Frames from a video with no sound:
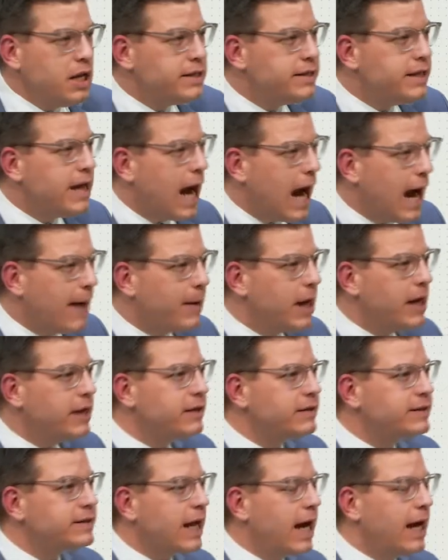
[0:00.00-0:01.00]
Die Arbeit
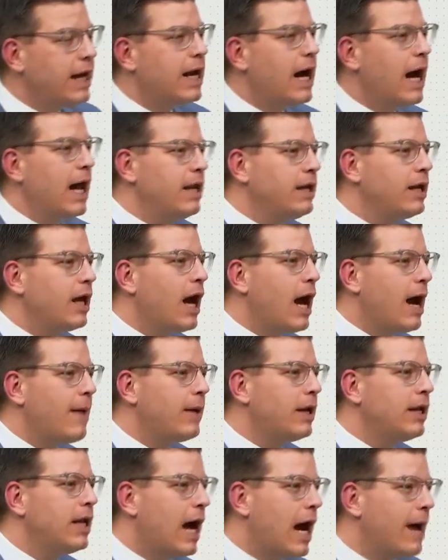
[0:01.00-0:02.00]
ist eine andere,
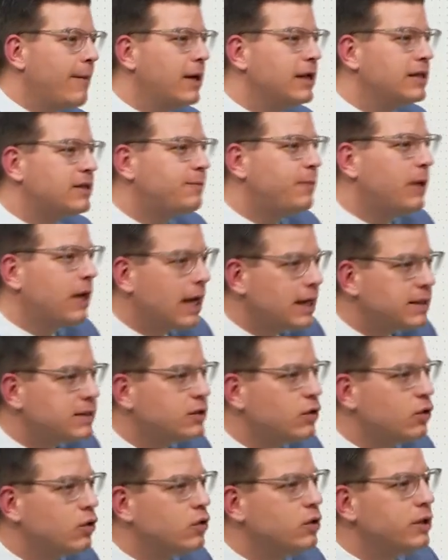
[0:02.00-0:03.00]
aber die
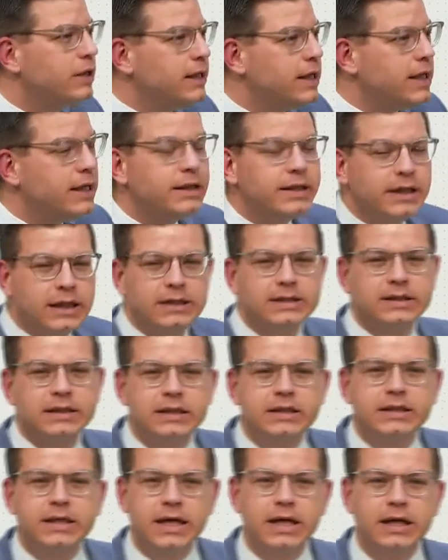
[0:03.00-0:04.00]
Arbeitsbelastung und die
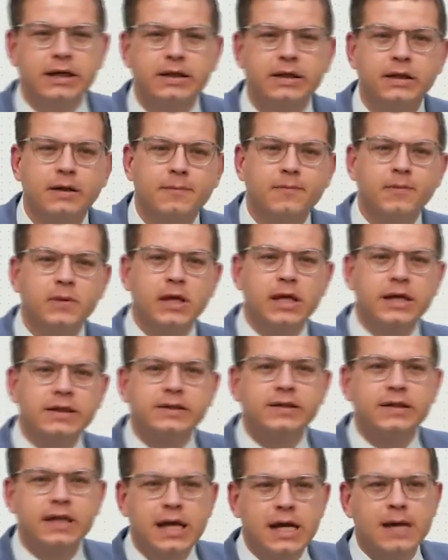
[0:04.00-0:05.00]
Intensität
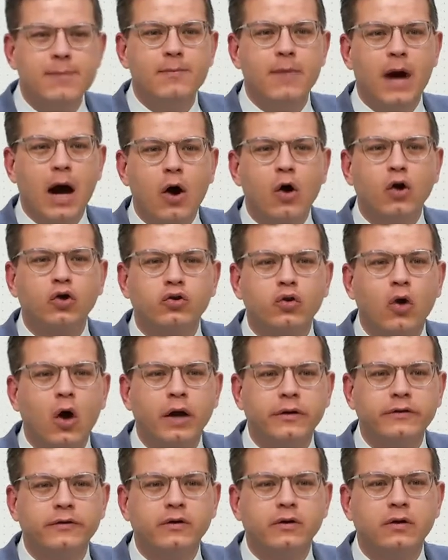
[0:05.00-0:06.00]
ist eben auch
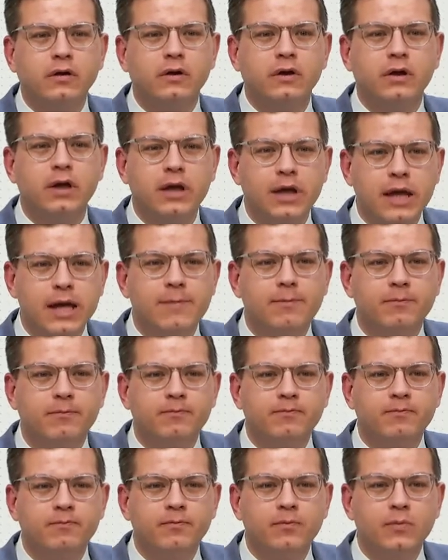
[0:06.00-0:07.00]
dort gegeben.
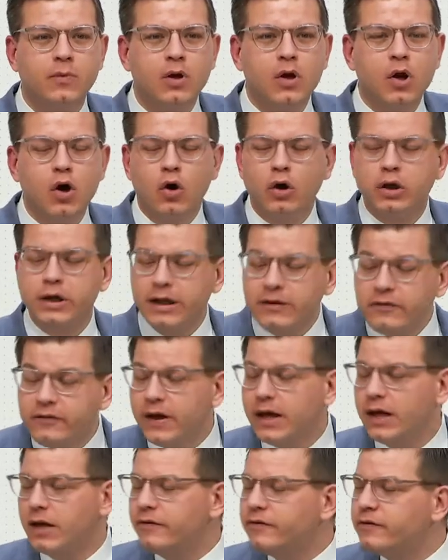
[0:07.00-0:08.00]
Und
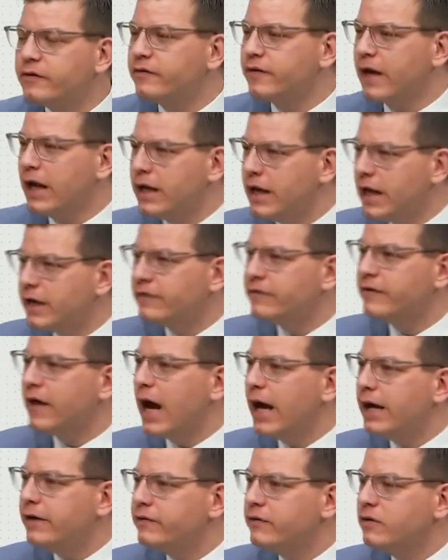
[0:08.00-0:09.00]
deswegen ist es an der
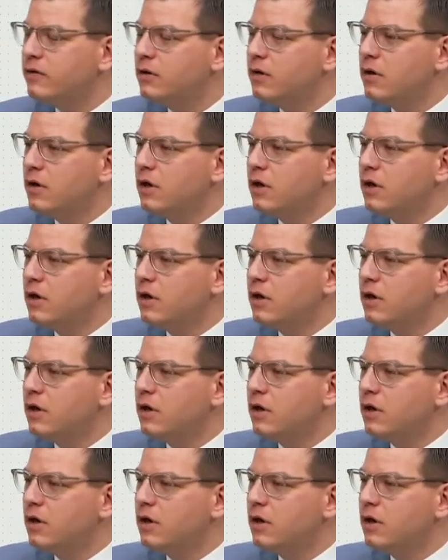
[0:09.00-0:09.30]
Zeit,